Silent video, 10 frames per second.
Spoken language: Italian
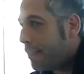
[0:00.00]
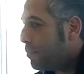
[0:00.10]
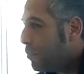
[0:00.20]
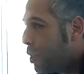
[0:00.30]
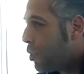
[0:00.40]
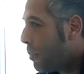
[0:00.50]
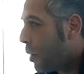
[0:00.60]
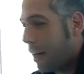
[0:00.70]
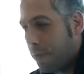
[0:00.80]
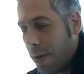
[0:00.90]
diciamo
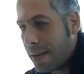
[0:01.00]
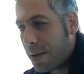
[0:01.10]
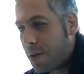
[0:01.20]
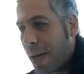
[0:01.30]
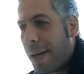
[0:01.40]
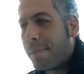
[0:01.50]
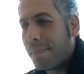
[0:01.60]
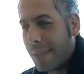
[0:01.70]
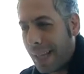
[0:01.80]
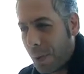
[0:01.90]
che l'affluenza c'è,
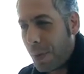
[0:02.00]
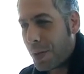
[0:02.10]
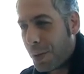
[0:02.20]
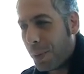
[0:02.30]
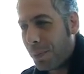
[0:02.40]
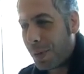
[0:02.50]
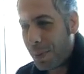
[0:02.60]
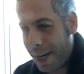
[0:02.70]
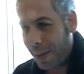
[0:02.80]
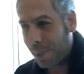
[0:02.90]
l'acquisto un po' di
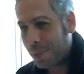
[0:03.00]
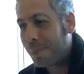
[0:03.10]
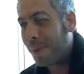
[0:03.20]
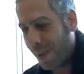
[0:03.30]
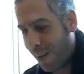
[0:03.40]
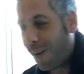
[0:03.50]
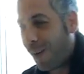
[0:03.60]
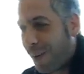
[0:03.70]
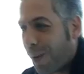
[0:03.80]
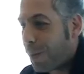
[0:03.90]
meno,
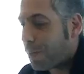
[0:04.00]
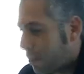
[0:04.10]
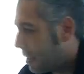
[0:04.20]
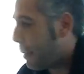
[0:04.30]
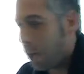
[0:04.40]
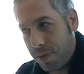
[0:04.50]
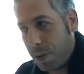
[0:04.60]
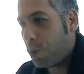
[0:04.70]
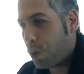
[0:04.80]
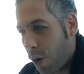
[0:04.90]
però siamo
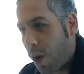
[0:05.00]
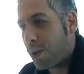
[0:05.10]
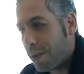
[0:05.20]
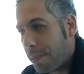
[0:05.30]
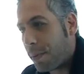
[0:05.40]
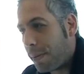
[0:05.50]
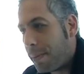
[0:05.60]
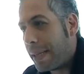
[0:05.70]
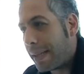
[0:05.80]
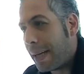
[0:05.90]
fiduciosi,
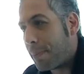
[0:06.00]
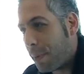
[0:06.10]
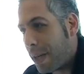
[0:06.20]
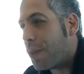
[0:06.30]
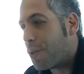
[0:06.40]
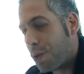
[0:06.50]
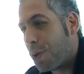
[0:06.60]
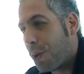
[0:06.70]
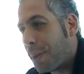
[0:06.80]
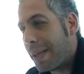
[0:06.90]
probabilmente nel pomeriggio
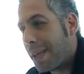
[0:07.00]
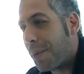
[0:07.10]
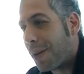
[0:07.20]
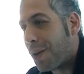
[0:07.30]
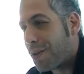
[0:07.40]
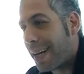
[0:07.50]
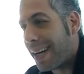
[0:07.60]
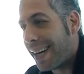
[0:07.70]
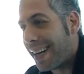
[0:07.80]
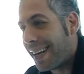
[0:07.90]
sicuramente qualcosa
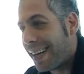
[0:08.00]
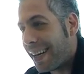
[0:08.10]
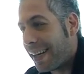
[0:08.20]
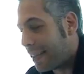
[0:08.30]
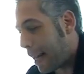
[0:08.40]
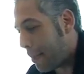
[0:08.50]
andrà